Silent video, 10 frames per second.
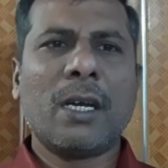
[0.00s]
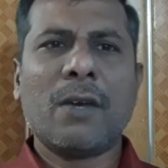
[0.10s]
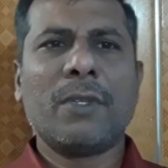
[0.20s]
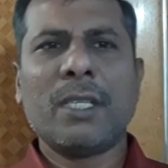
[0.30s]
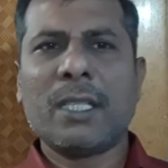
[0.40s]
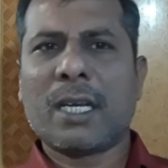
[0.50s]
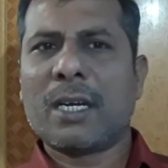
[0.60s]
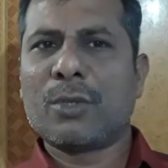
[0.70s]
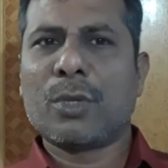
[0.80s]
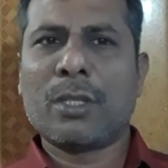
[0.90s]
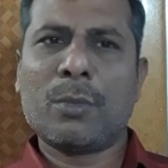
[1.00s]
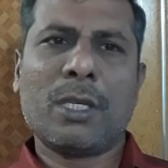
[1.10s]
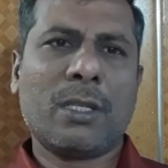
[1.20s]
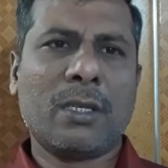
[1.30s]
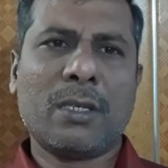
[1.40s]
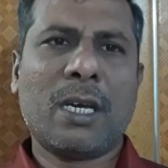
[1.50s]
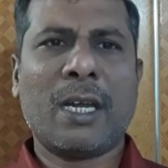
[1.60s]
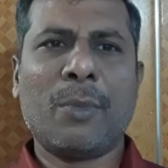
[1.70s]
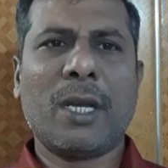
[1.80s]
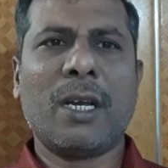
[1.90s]
நான் வந்து இந்த கடை சொந்தமாக
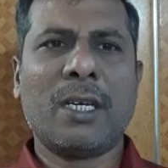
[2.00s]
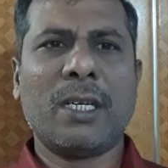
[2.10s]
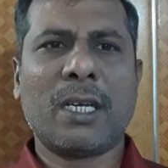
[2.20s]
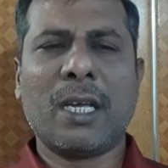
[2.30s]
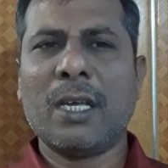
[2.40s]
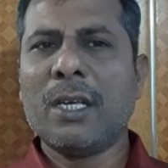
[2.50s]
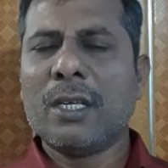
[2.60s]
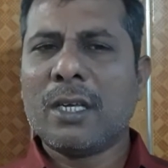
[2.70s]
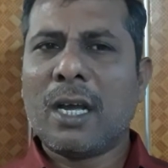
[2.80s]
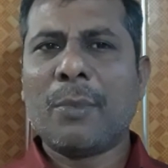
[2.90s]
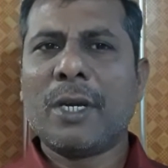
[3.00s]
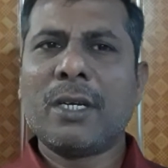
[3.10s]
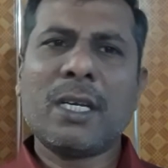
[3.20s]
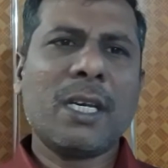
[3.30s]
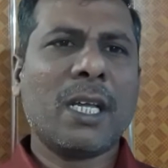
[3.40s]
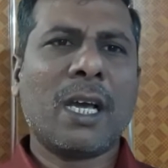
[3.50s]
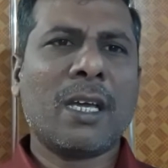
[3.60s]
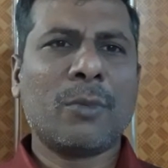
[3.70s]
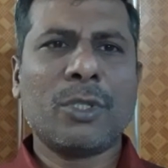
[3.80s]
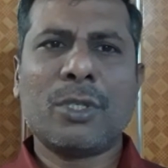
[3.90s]
ஆரம்பிக்கலான்னு இருக்கேன் அப்படின்ட்டு நீங்கள்
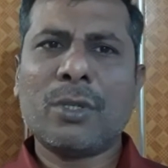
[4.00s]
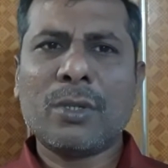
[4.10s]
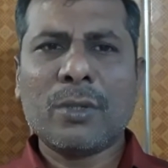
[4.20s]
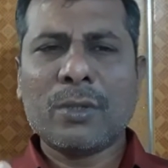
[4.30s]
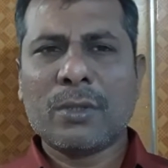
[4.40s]
ஆரம்பித்தும்